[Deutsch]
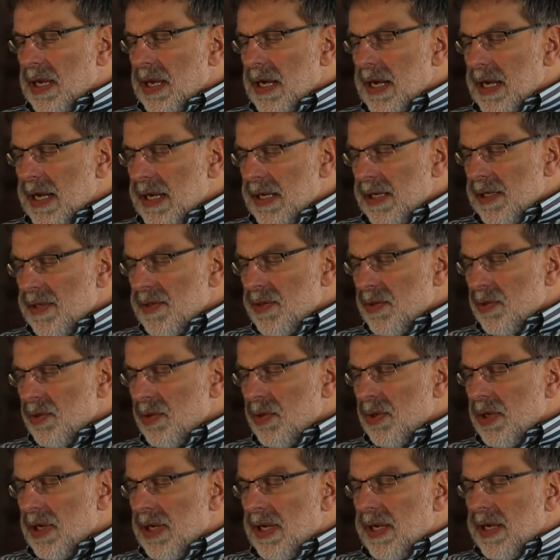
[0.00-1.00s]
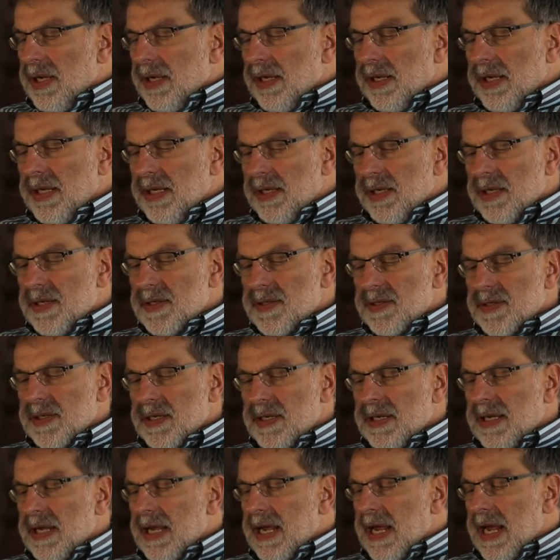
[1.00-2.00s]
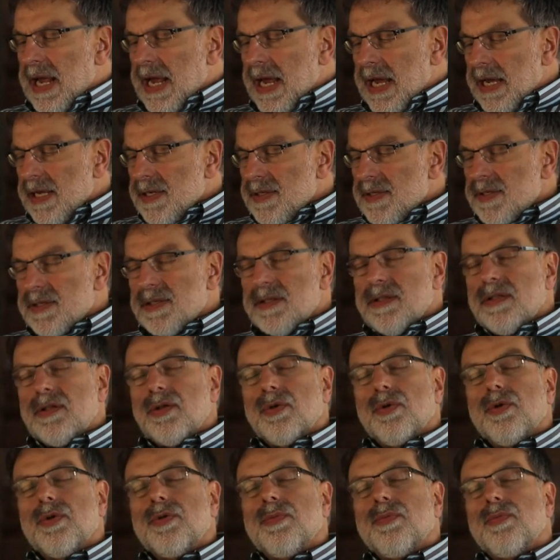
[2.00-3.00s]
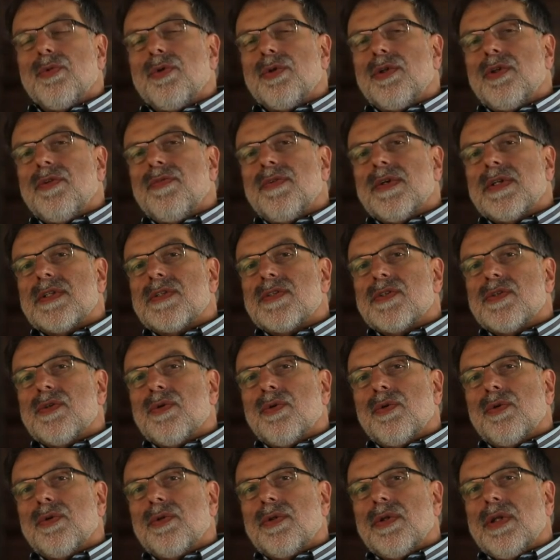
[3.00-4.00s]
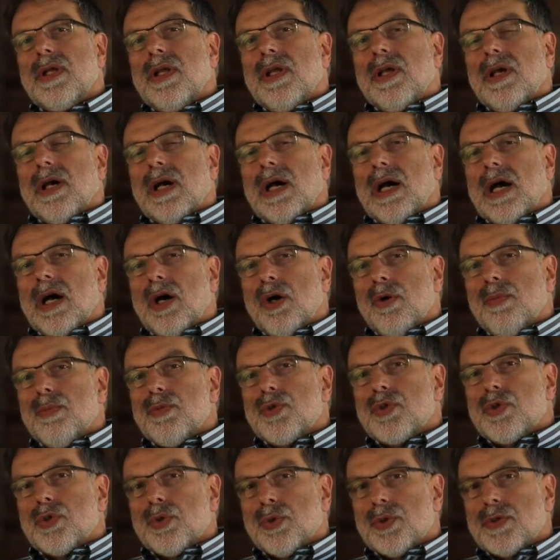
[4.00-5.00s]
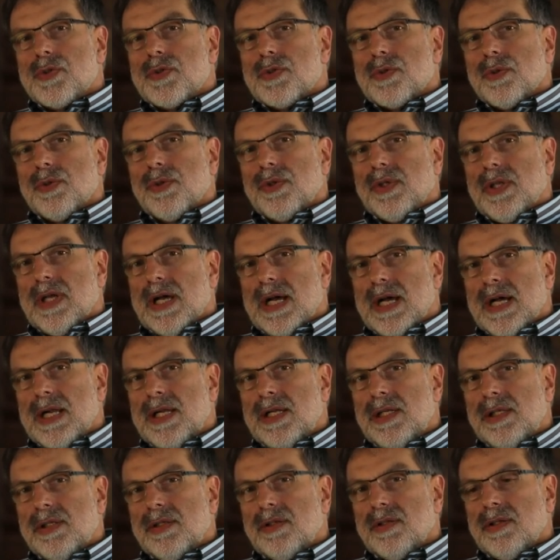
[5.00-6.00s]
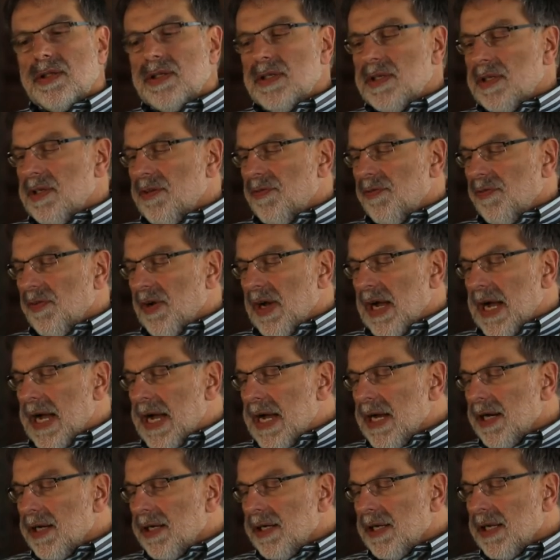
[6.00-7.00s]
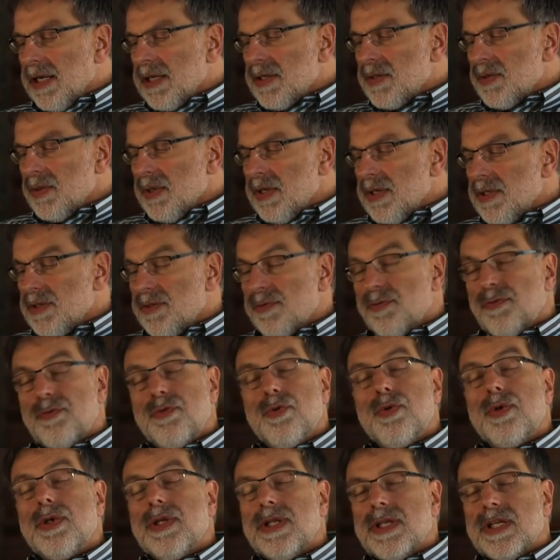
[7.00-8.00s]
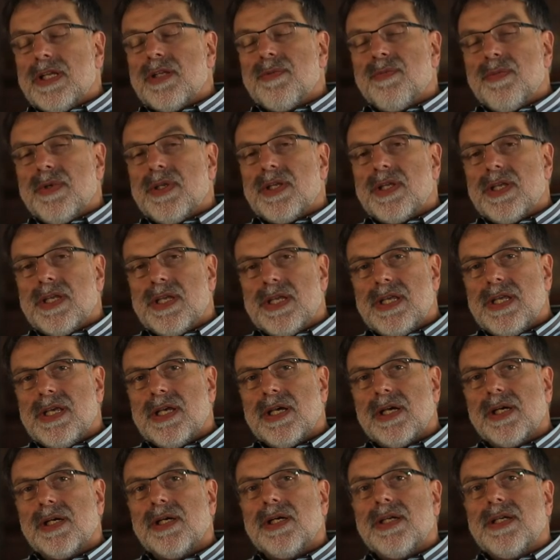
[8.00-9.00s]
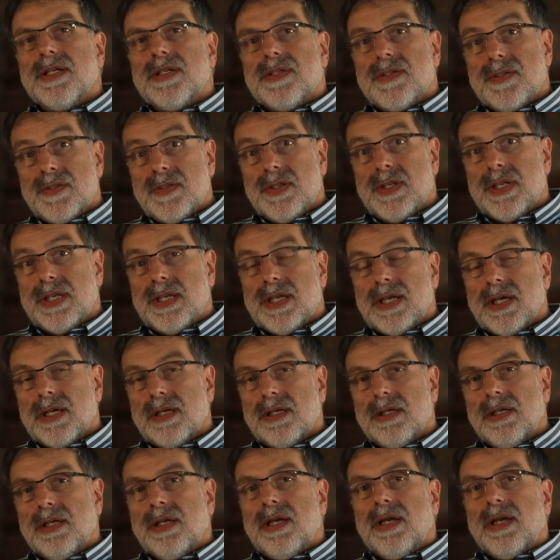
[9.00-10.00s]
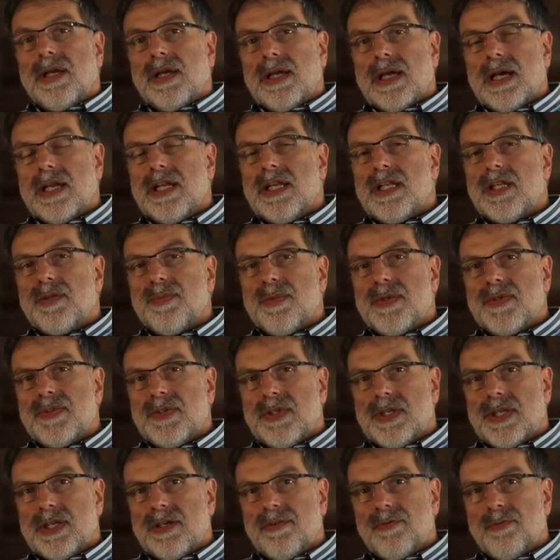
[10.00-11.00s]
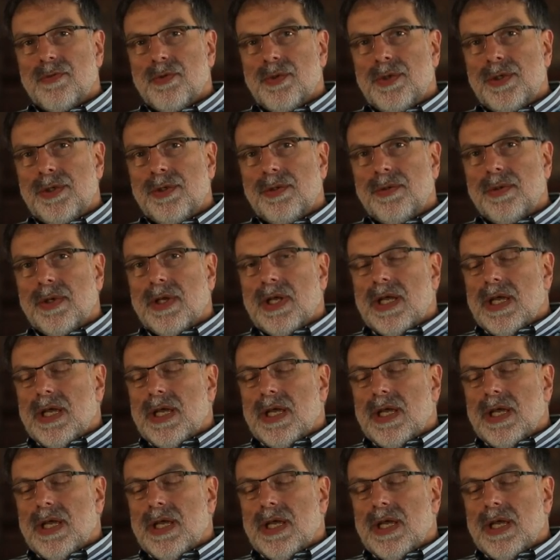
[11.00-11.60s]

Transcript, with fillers: Also geht es in der ersten Grundmotivation Raumschutz und Halt. Die Frage dazu ist, fühle ich mich hier sicher? Kann ich mich sicher fühlen?